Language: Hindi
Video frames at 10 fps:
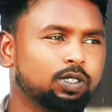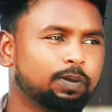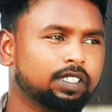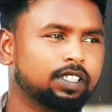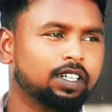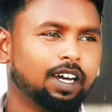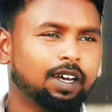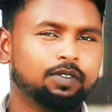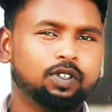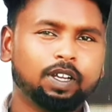लोग समझते थे
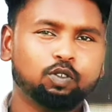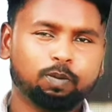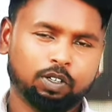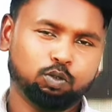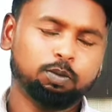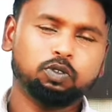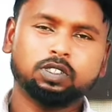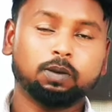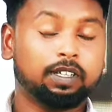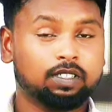कि यार शिवानी कुमारी तो
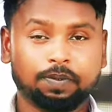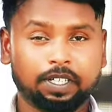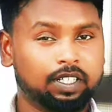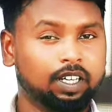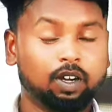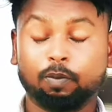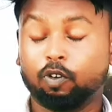बहुजन समाज की बेटी है